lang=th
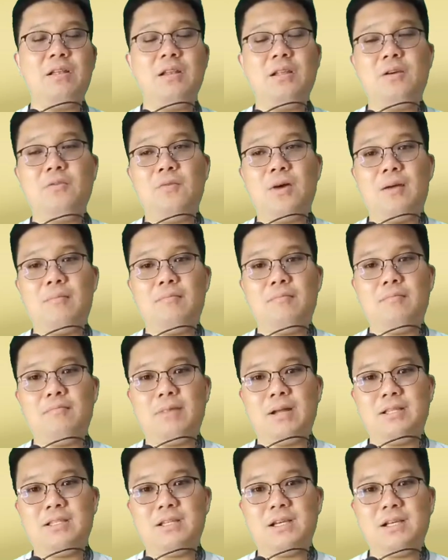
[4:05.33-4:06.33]
หรือว่า
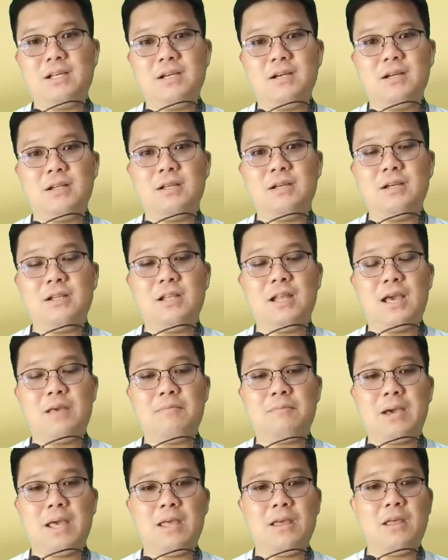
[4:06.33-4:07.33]
มันจะเกิดขึ้นได้
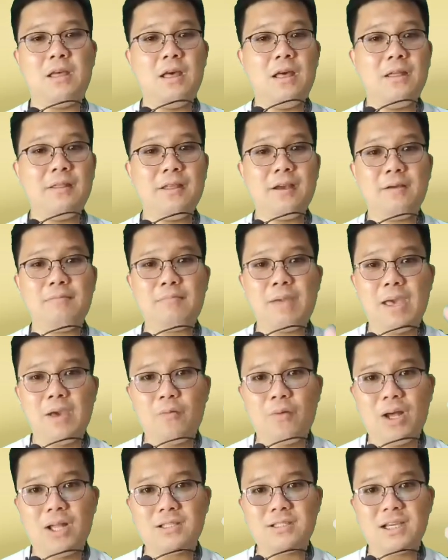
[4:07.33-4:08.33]
ไหม ถึงแม้
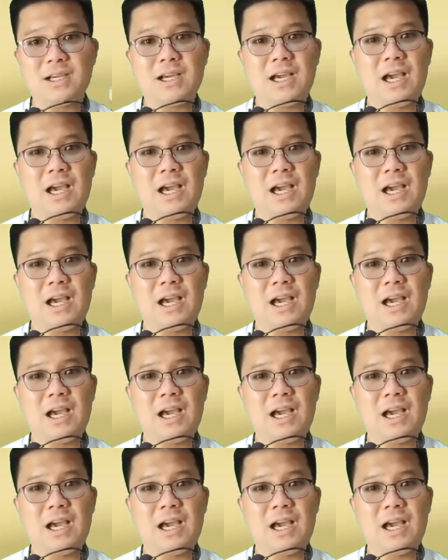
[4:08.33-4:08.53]
ว่าจะ